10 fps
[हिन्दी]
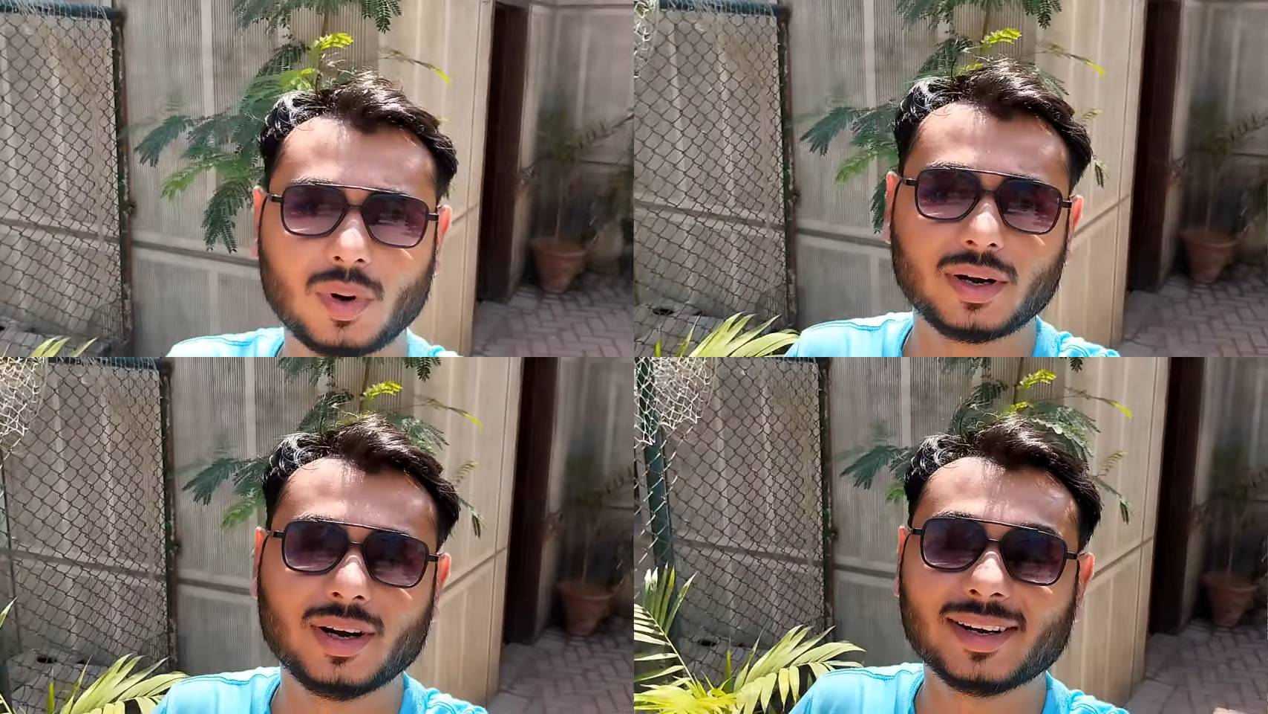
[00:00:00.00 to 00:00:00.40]

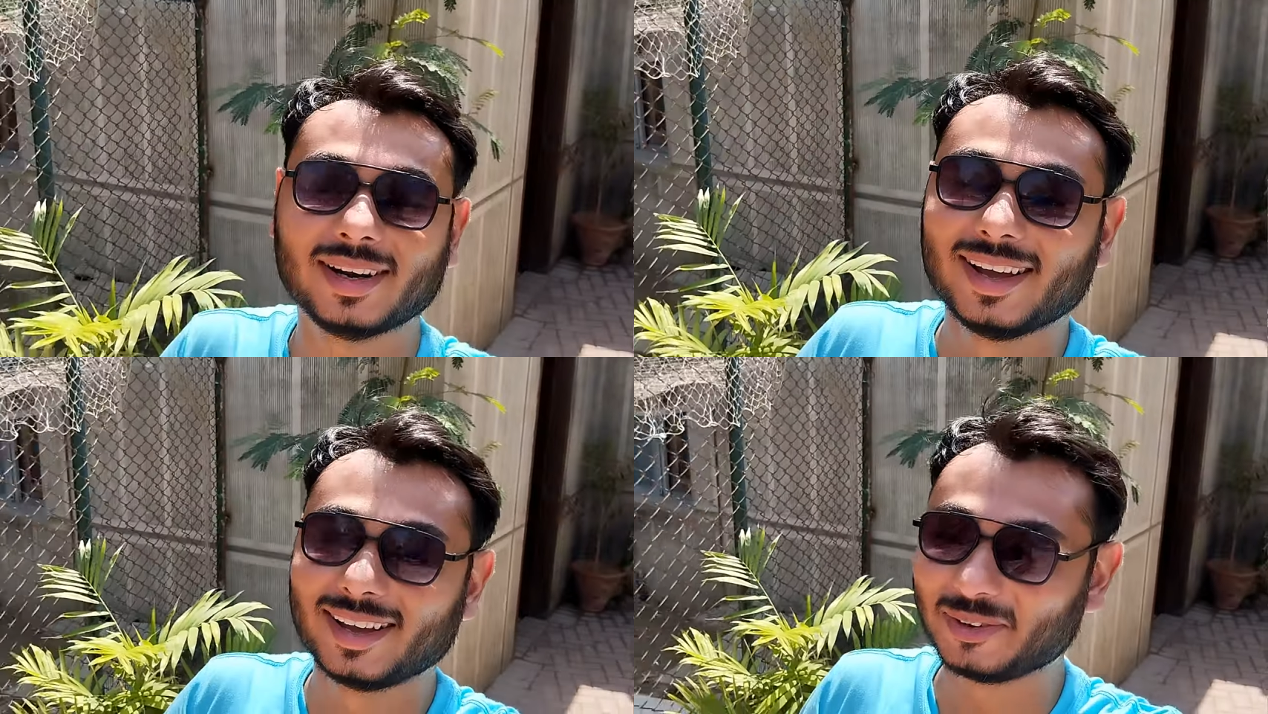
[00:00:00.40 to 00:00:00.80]
ब्लडेड
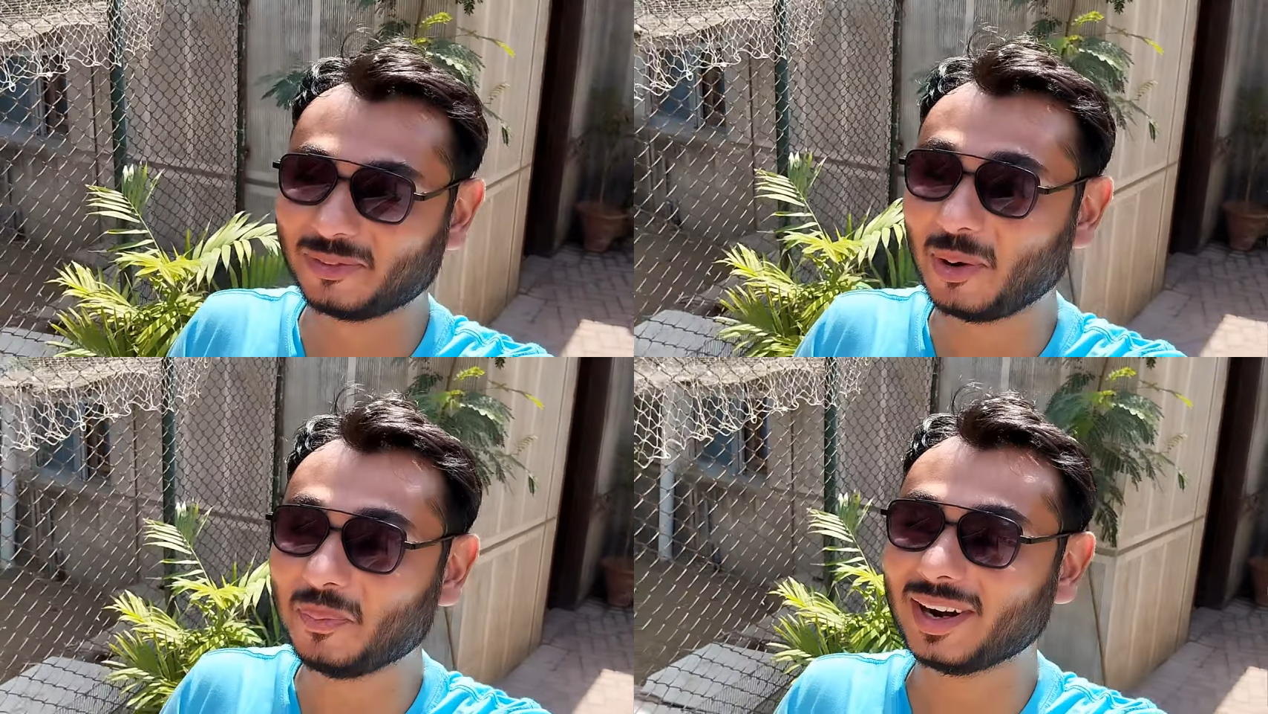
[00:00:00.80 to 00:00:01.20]

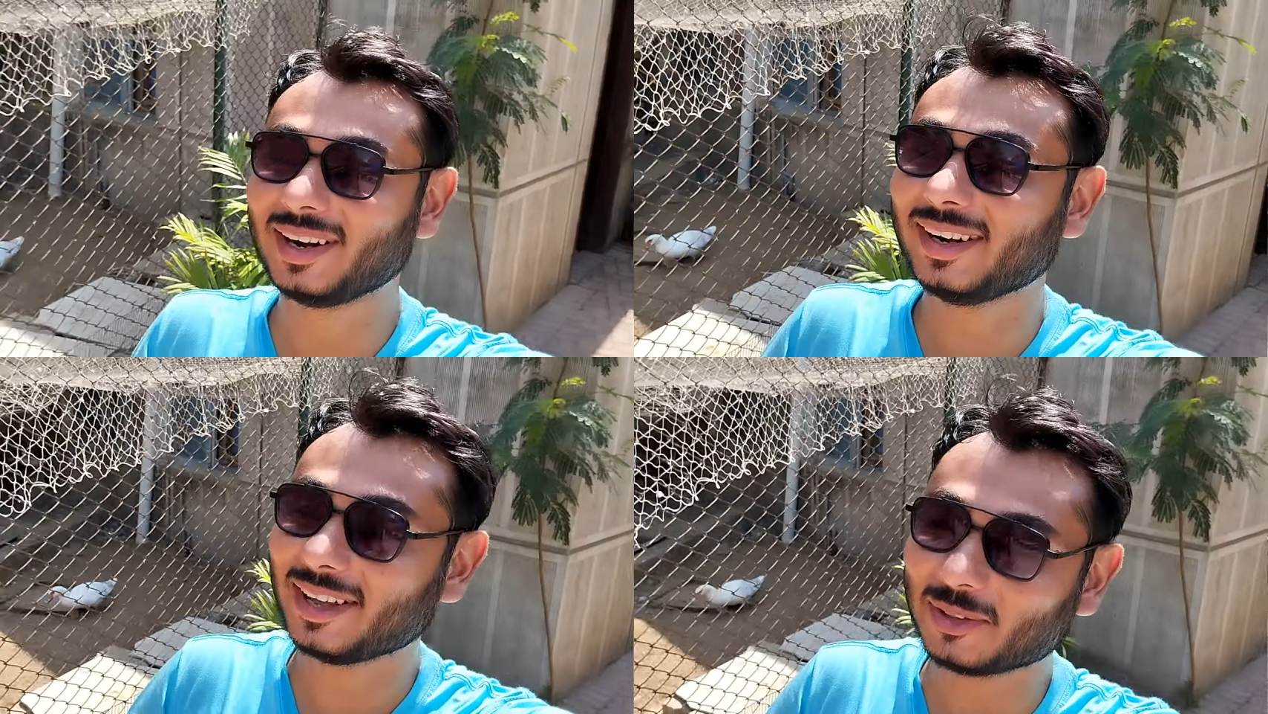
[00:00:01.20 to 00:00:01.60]
वार्म
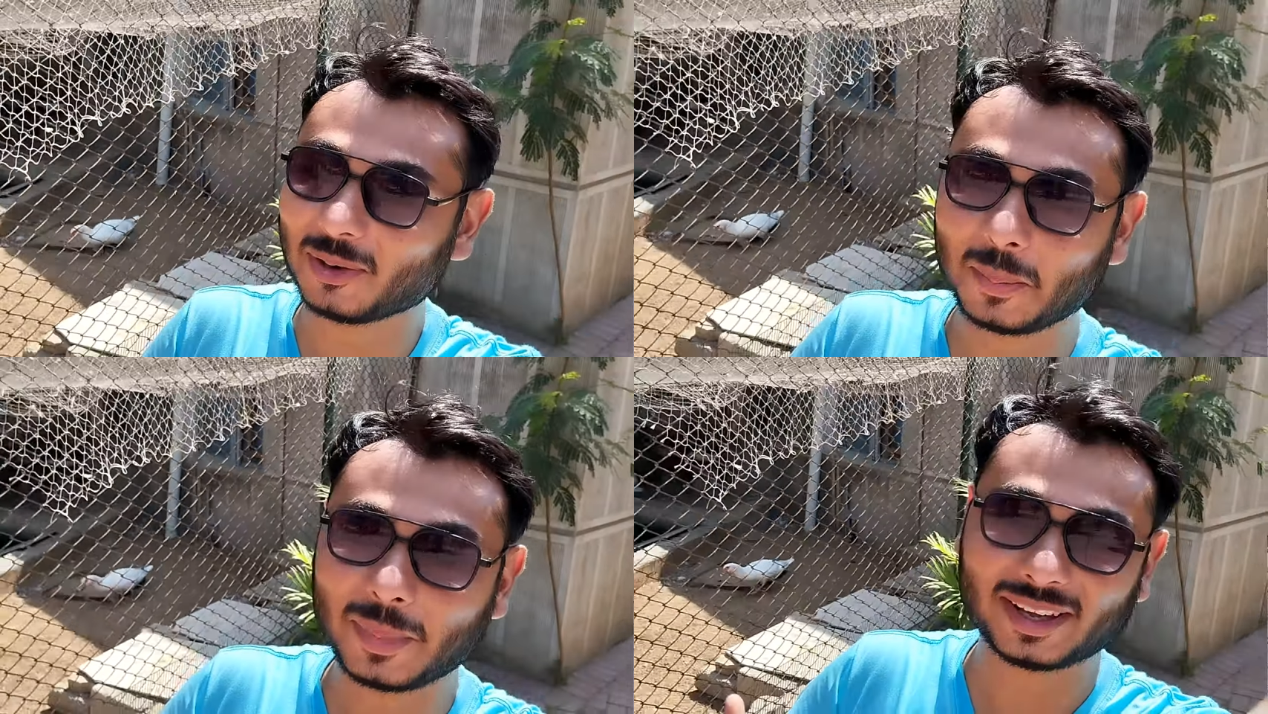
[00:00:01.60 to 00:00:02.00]
ब्लडेड हैं
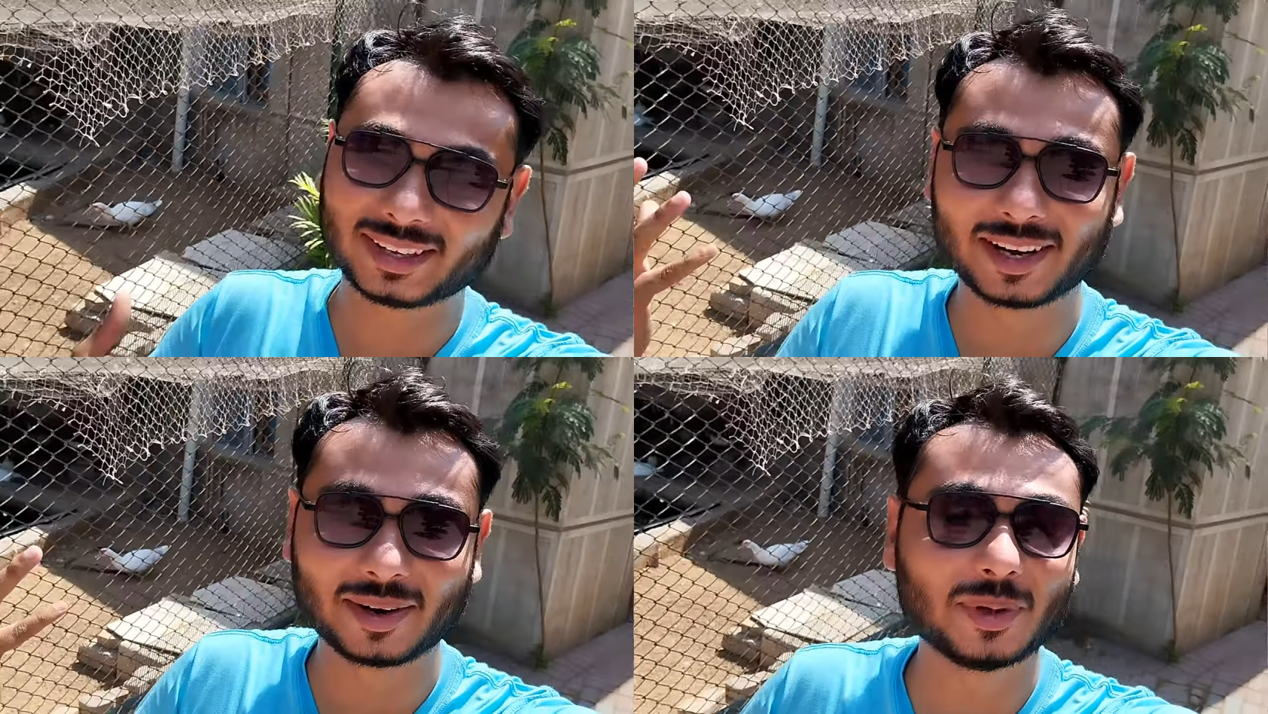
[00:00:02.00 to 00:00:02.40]
तो हमें
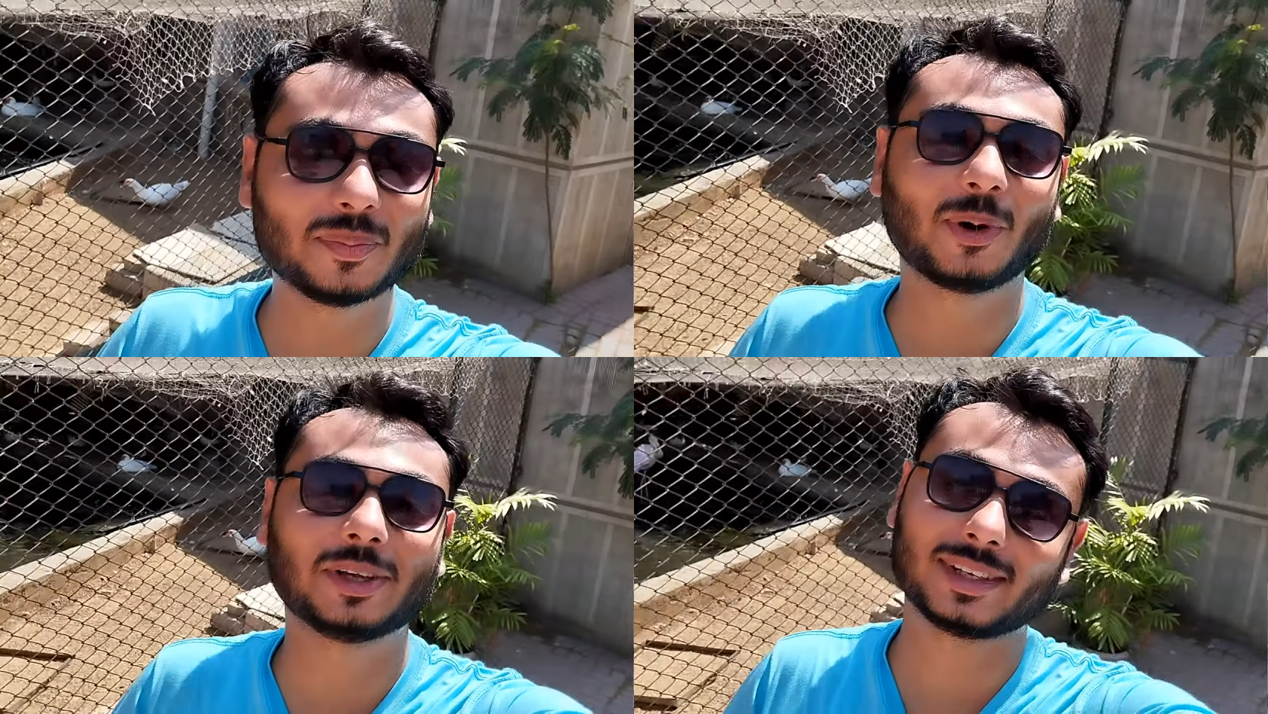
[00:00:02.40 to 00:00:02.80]
गर्मी
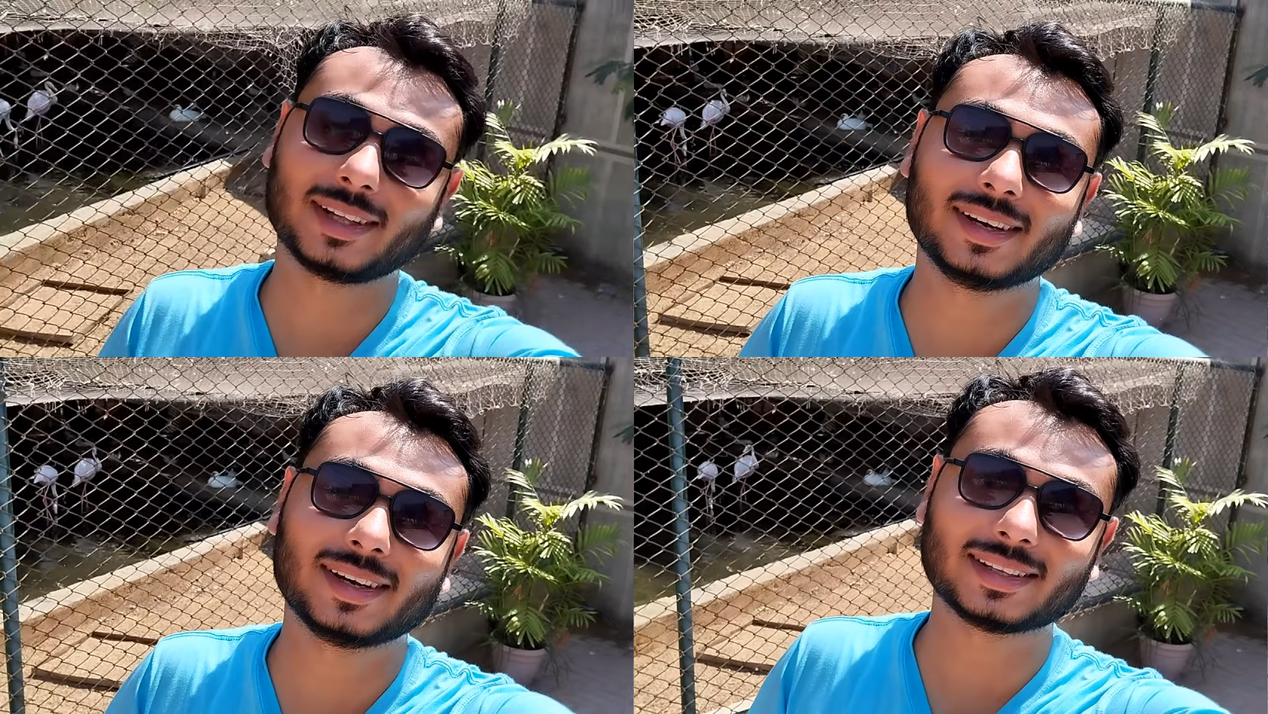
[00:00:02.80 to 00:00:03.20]
बहुत
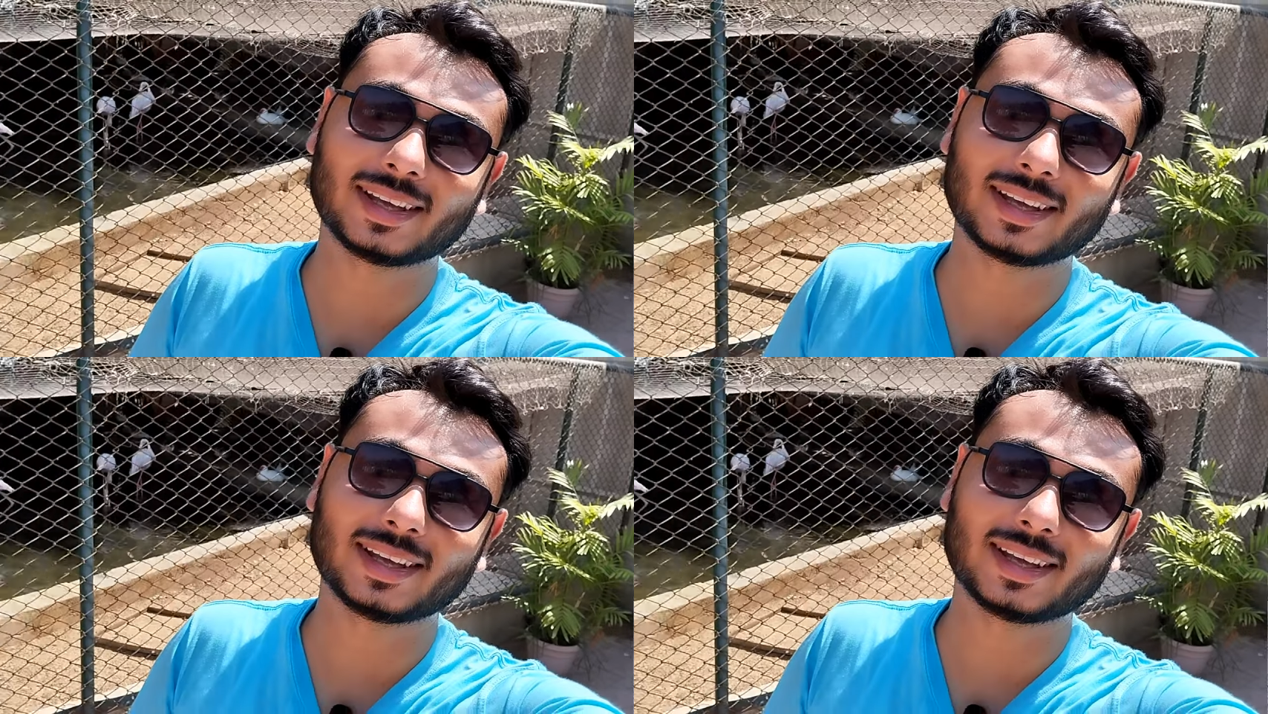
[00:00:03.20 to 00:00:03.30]
ज़्यादा लग